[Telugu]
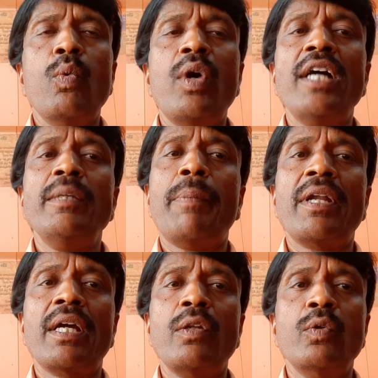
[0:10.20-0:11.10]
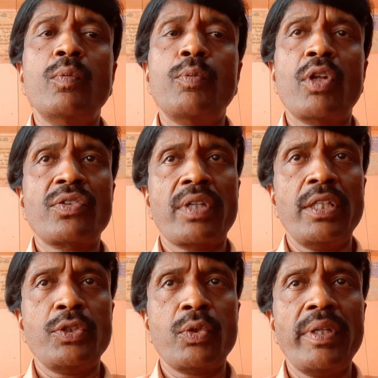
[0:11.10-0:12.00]
ఉగాది పండుగను
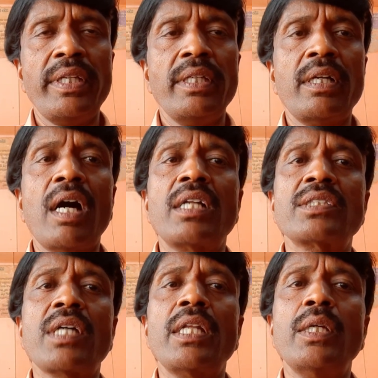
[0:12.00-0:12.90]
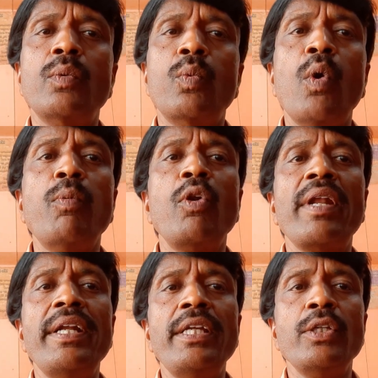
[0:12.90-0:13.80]
పురస్కరించుకుని కాటసాని ఓబుల్
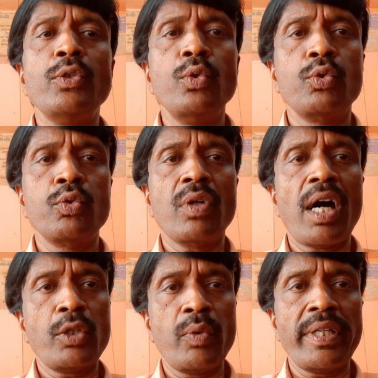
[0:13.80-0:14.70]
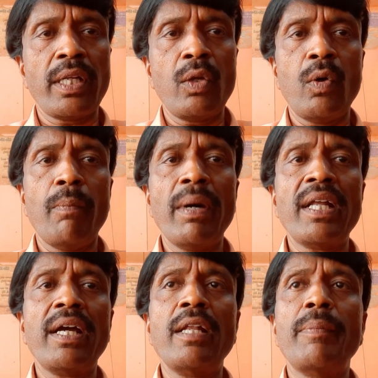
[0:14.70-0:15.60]
రెడ్డి యూత్ ఆధ్వర్యంలో
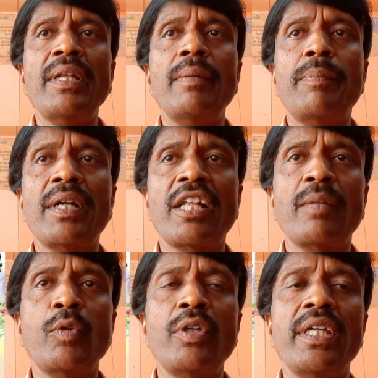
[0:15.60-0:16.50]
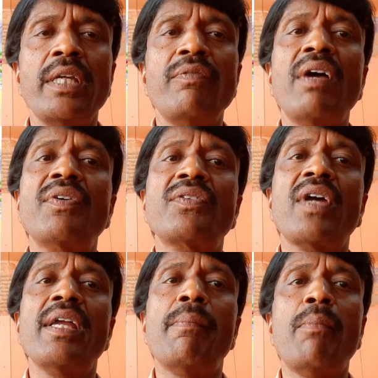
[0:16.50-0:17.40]
బనగానపల్లి పట్టణంలోని
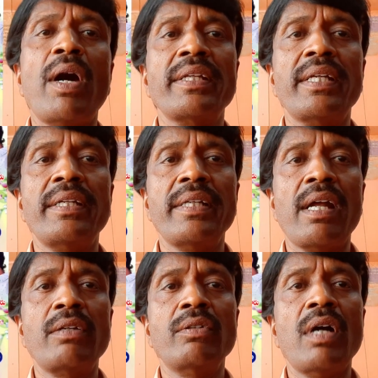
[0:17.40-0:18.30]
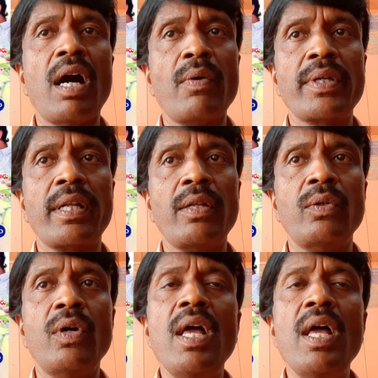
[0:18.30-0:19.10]
వ్యవసాయ మార్కెట్ యార్డ్ ఆవరణలో